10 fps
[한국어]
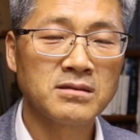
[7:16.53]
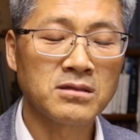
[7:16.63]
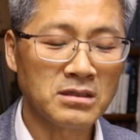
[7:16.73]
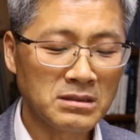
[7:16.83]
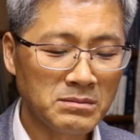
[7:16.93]

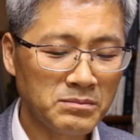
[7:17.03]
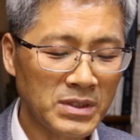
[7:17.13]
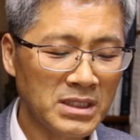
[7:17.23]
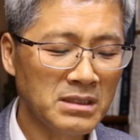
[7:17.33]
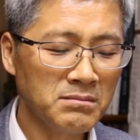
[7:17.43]
텅
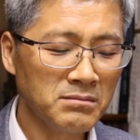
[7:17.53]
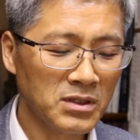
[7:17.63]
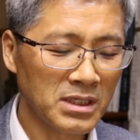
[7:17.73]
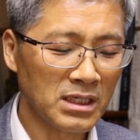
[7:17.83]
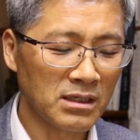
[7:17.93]
빈
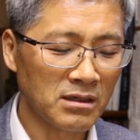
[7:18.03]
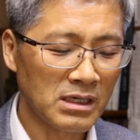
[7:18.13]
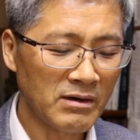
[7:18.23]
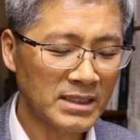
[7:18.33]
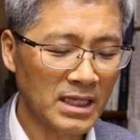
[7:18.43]
머리
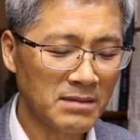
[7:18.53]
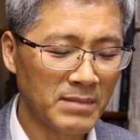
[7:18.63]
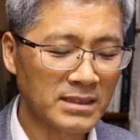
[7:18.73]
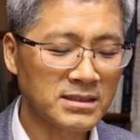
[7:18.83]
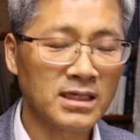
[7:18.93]
허황된
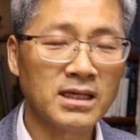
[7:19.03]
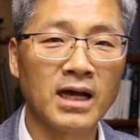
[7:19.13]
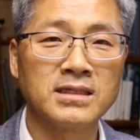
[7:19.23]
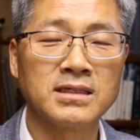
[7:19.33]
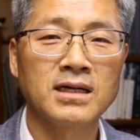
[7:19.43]
망상이
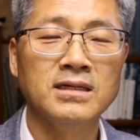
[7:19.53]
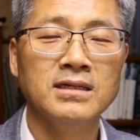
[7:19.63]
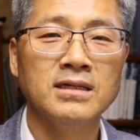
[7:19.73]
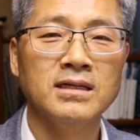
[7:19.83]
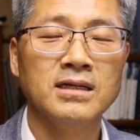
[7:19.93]
아니라
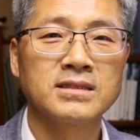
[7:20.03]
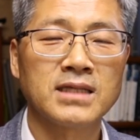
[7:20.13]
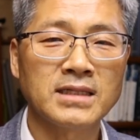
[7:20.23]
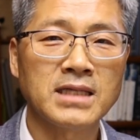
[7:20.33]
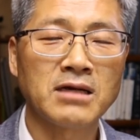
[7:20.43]

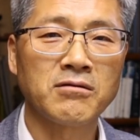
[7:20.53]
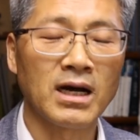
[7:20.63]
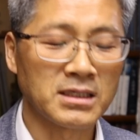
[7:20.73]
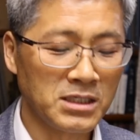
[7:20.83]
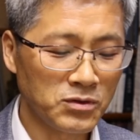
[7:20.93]

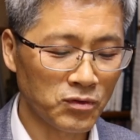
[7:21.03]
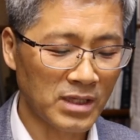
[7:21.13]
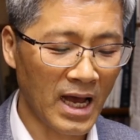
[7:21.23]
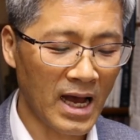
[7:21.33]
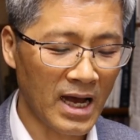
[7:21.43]
사색과
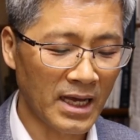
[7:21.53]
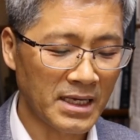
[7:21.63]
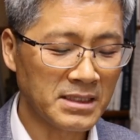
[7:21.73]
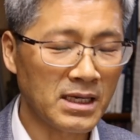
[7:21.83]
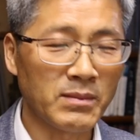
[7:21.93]
기도다
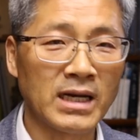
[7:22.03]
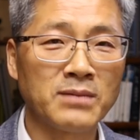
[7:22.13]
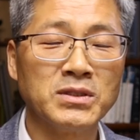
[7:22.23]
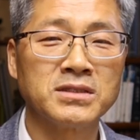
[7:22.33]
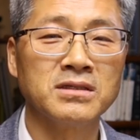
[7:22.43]
이렇게
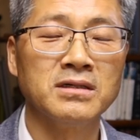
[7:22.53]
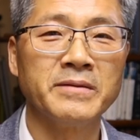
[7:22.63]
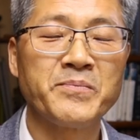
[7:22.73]
말하면서